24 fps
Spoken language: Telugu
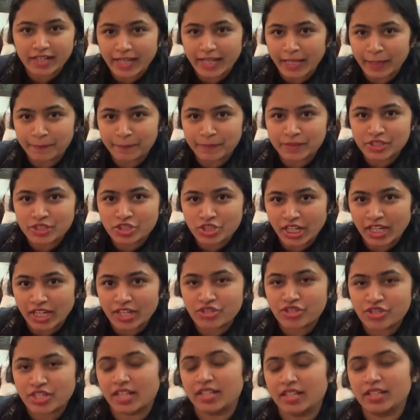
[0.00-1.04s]
నేను డైపర్
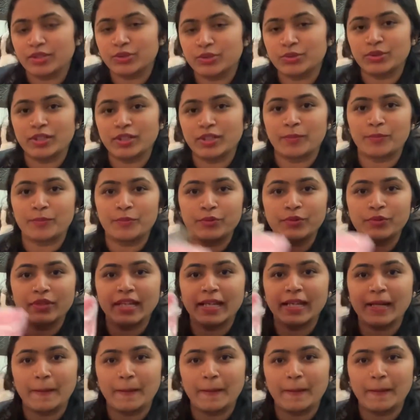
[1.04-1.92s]
చేంజ్ చేయాలనుకున్నప్పుడు